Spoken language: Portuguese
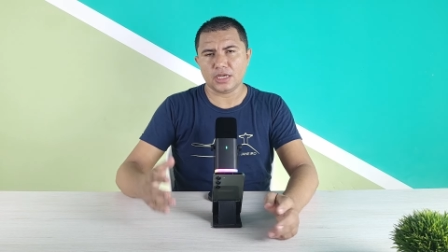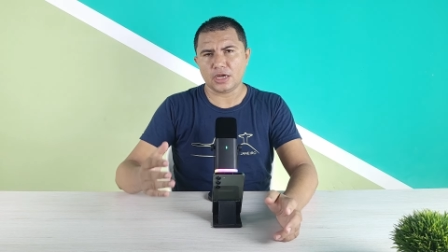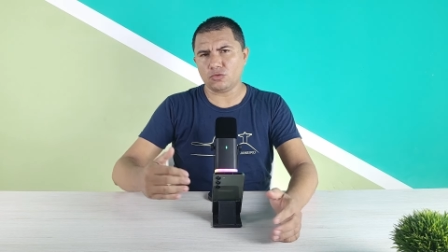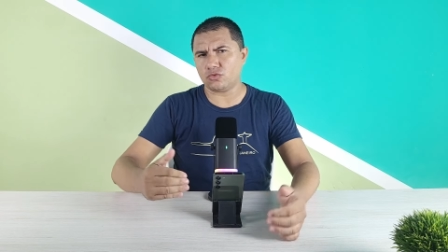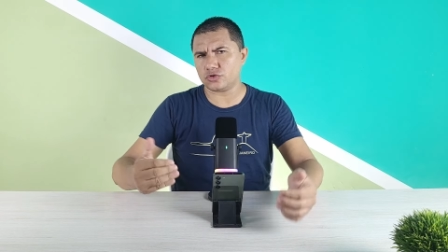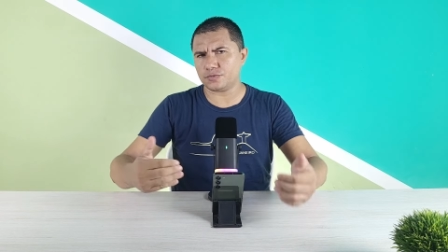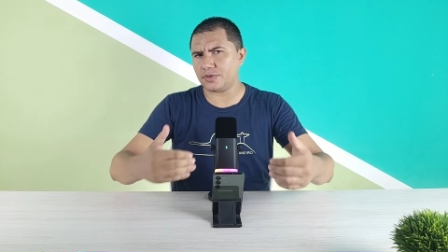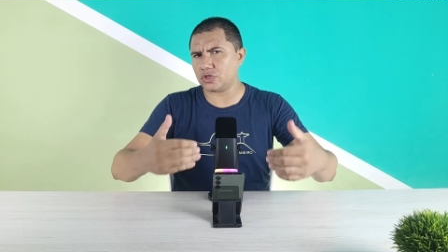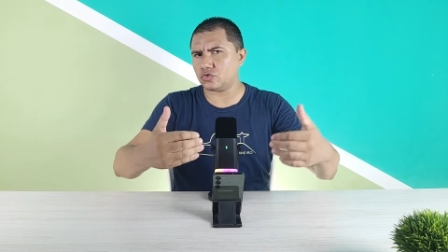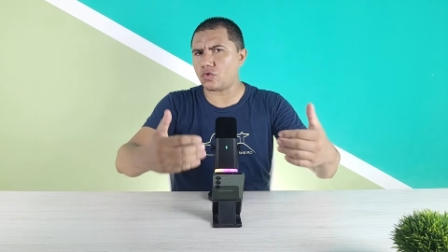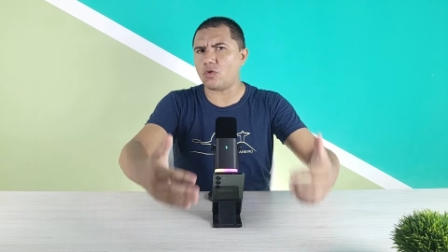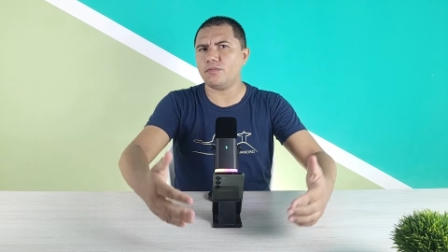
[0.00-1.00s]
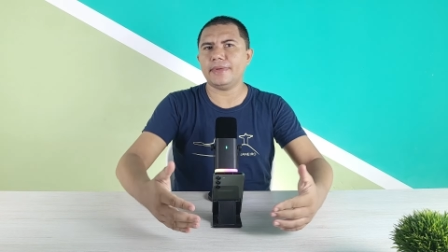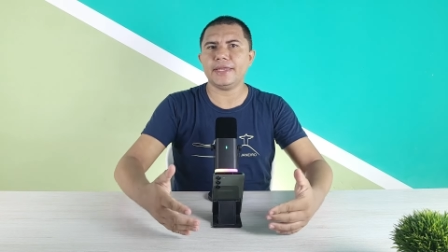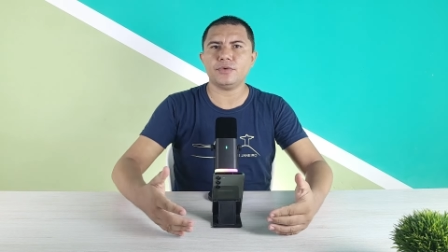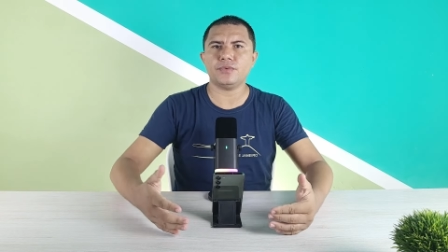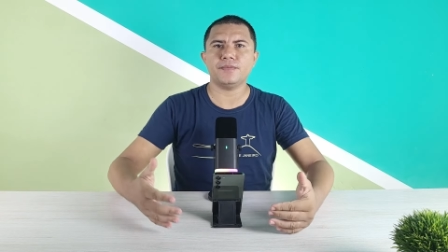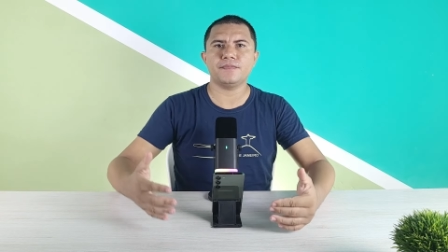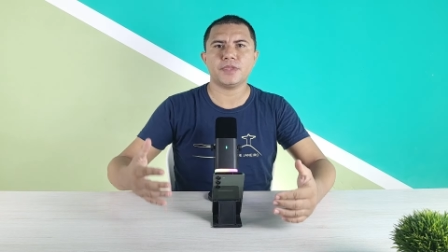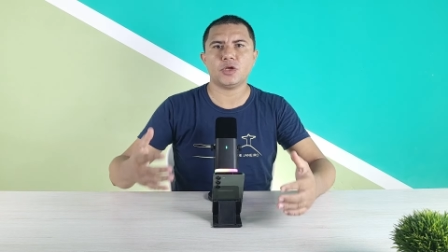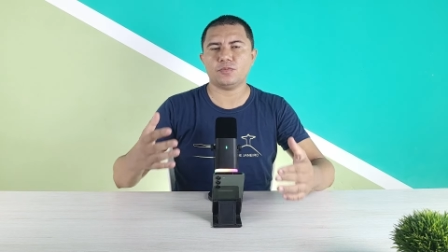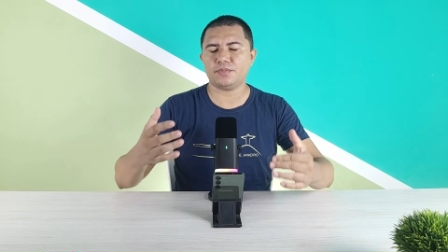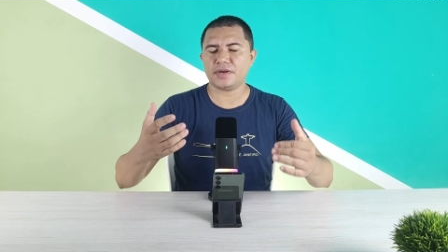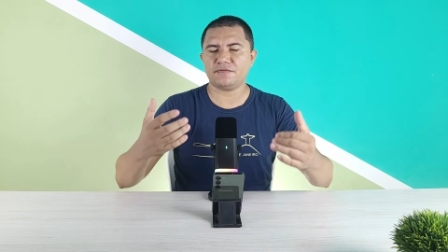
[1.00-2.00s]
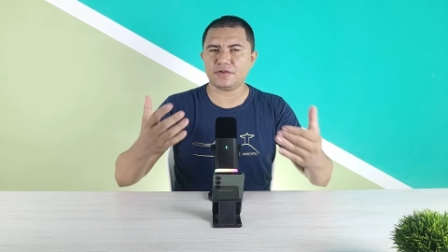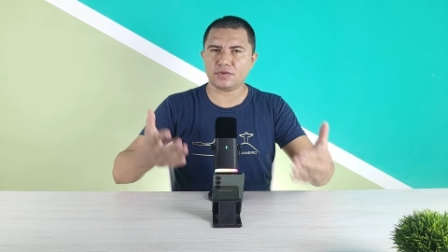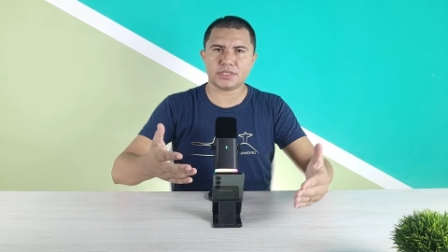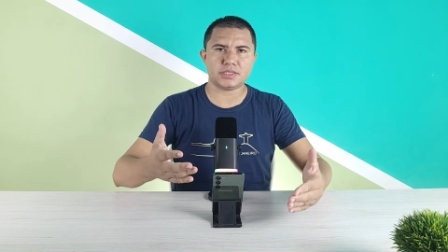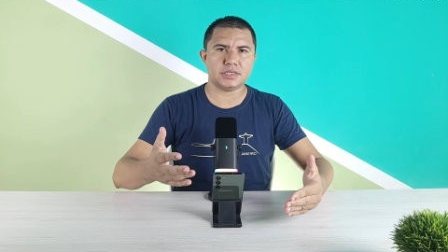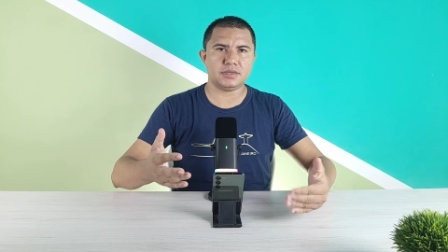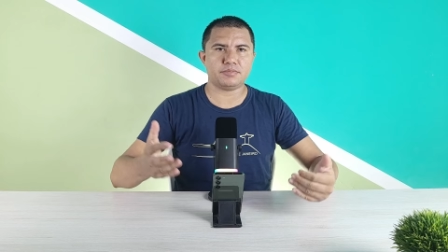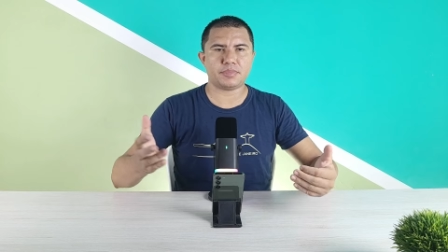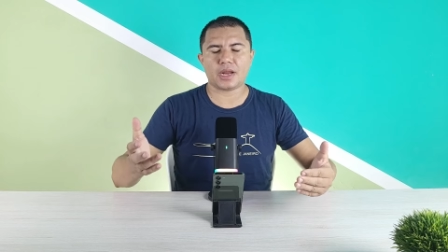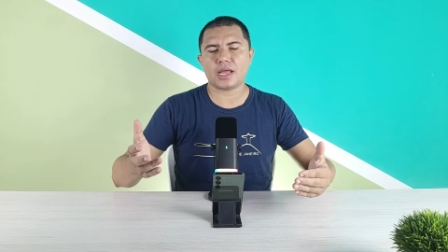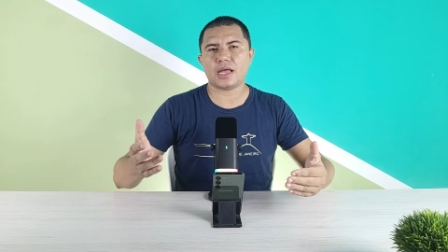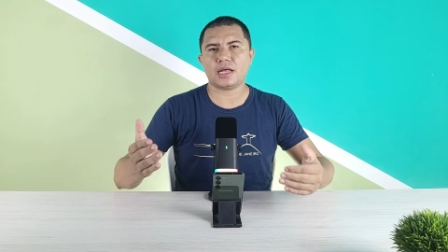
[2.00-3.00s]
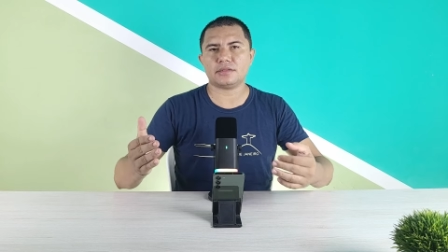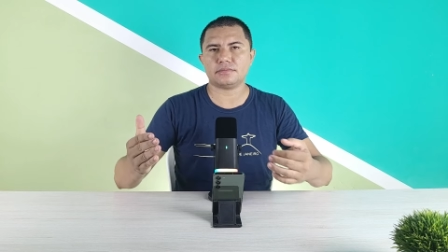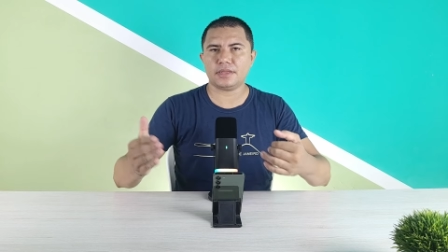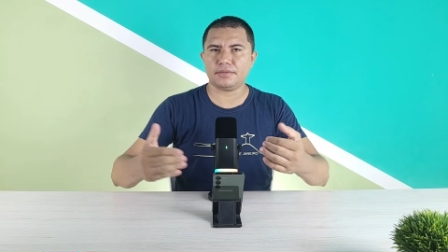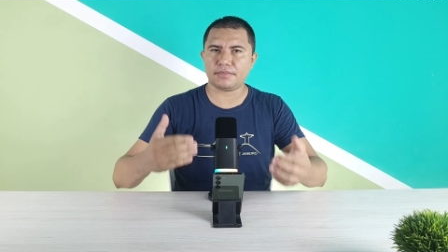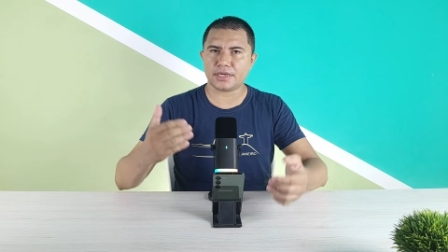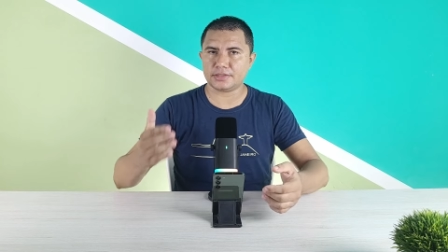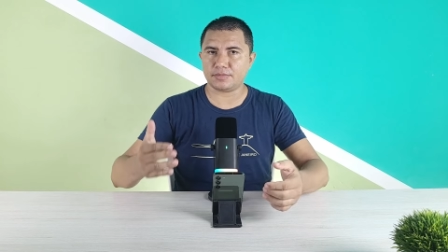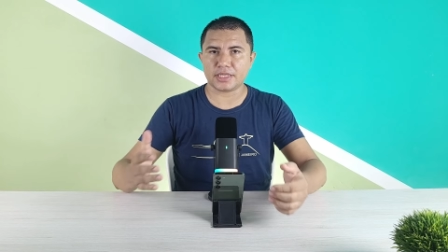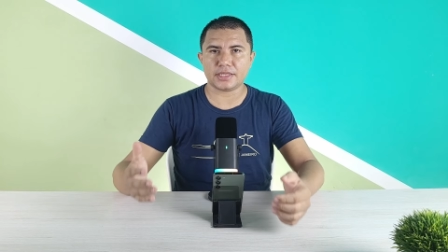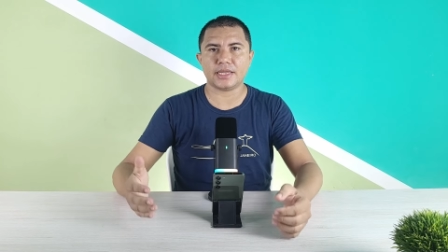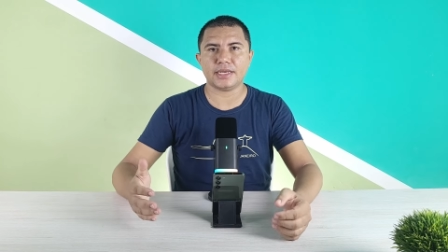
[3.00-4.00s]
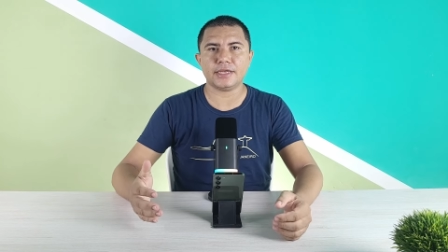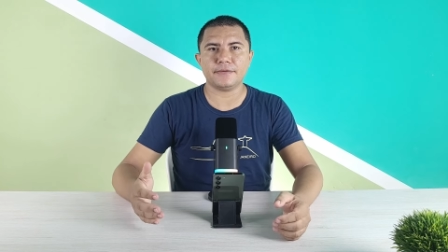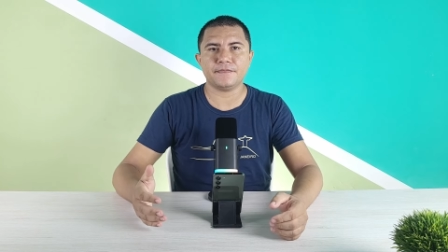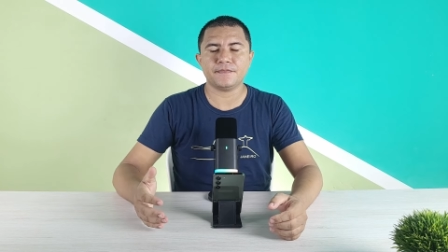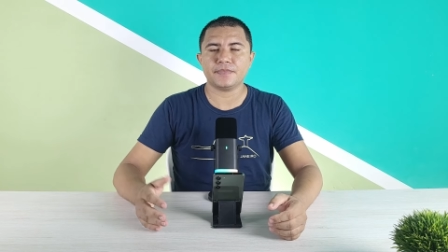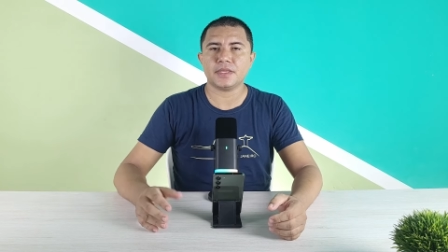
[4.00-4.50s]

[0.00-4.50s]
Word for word: É um gosto pessoal meu, eu prefiro assim para ter mais bateria.